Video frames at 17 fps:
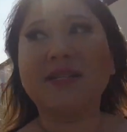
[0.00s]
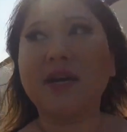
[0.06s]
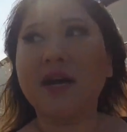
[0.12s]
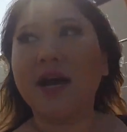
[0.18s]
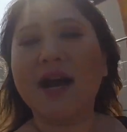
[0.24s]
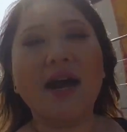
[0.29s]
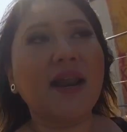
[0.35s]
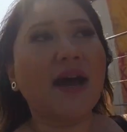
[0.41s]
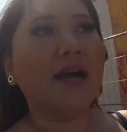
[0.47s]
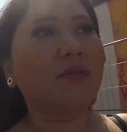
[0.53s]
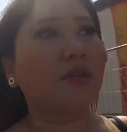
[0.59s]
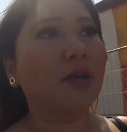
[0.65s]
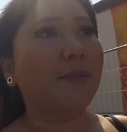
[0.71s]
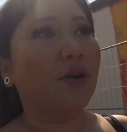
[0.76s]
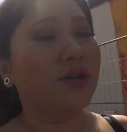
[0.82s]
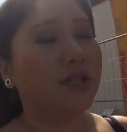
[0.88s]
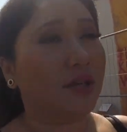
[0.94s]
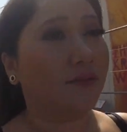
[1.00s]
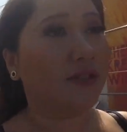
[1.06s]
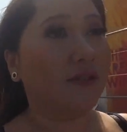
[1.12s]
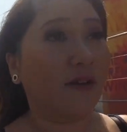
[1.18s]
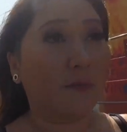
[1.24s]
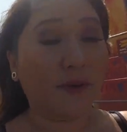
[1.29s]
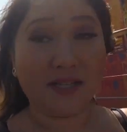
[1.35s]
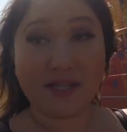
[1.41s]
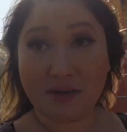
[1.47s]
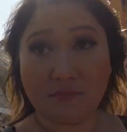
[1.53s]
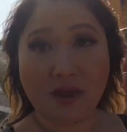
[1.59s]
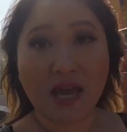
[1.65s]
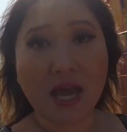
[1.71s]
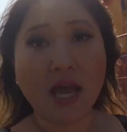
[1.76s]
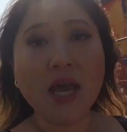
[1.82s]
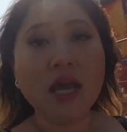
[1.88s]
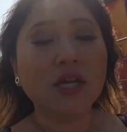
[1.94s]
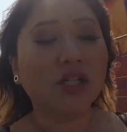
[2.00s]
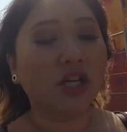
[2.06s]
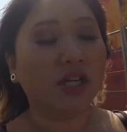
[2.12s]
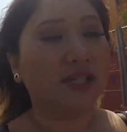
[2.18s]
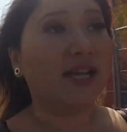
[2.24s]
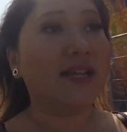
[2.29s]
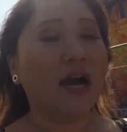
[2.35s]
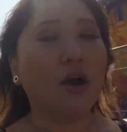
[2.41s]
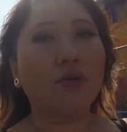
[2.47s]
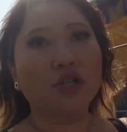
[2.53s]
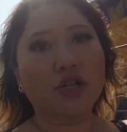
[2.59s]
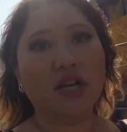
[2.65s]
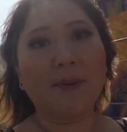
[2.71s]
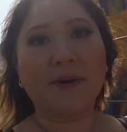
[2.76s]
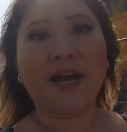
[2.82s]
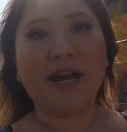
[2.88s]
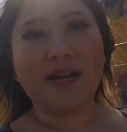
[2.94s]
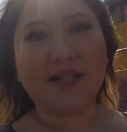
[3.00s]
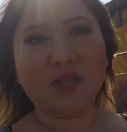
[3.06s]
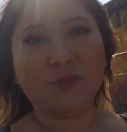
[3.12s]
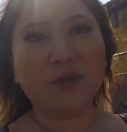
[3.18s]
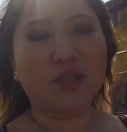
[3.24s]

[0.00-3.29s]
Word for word: escancarada, não é uma coisa que você vai perceber de andar na rua e olhar pra cara das